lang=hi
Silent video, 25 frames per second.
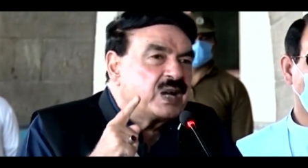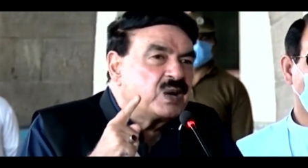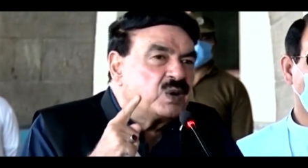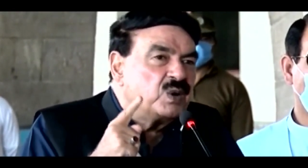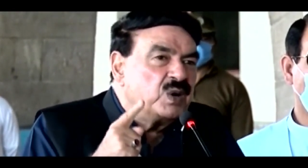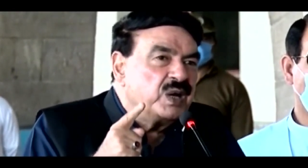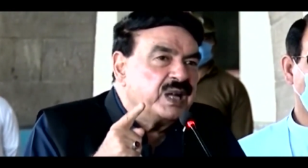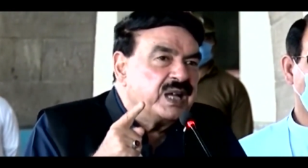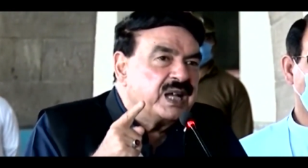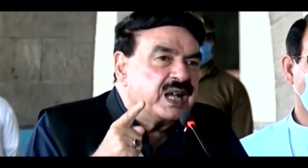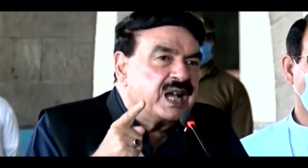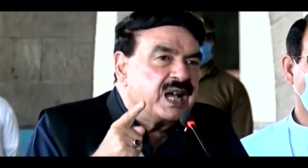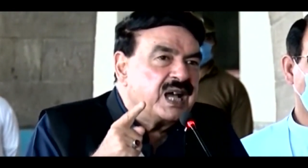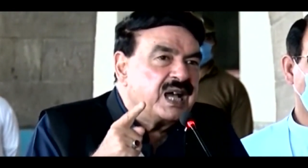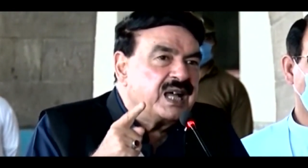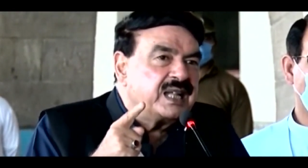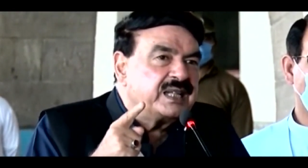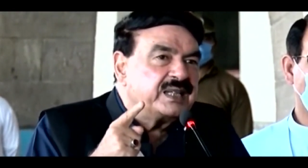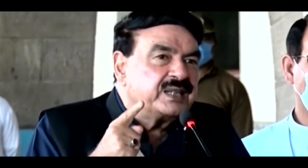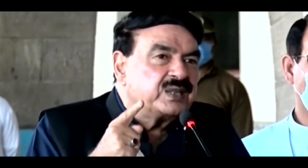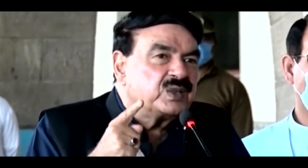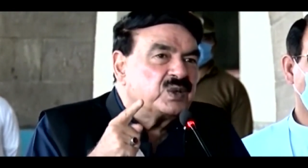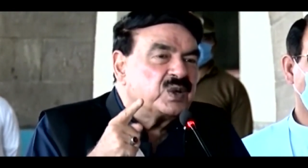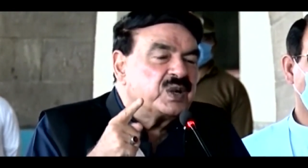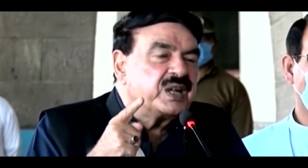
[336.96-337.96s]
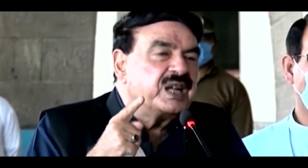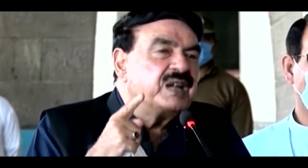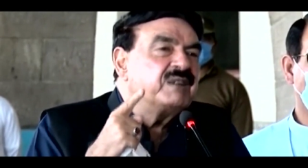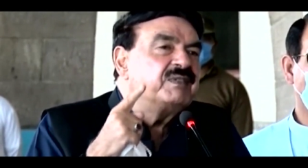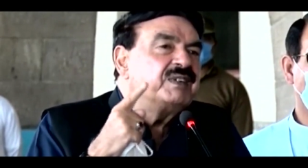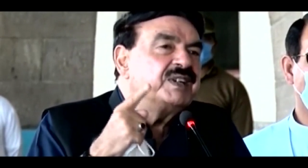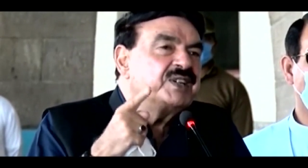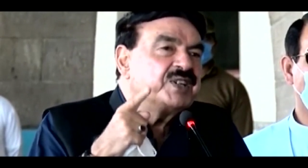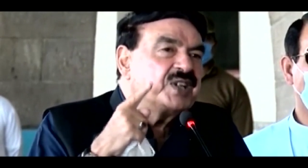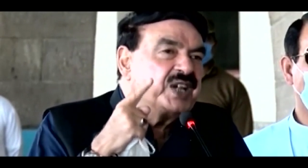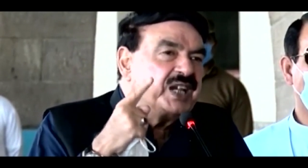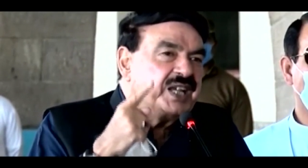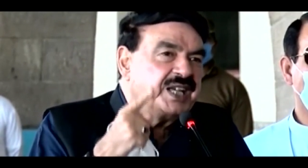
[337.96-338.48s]
खुलेगा तो रेलवे
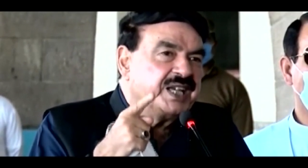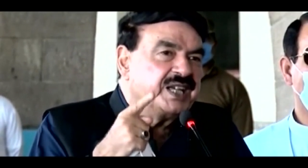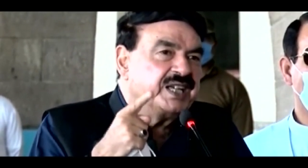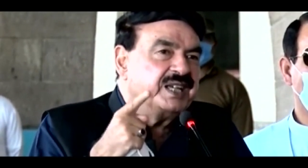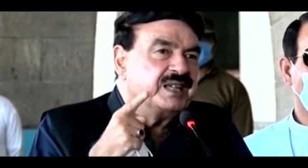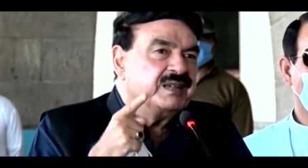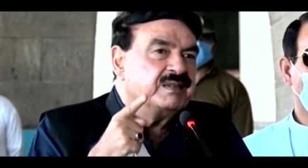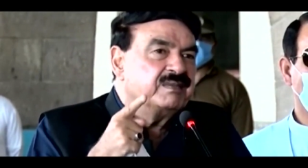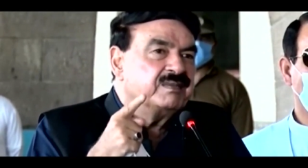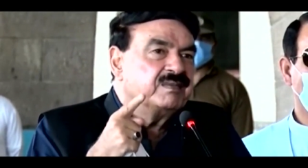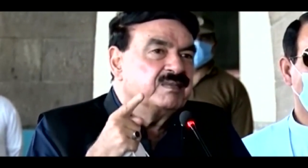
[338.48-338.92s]
चलेगी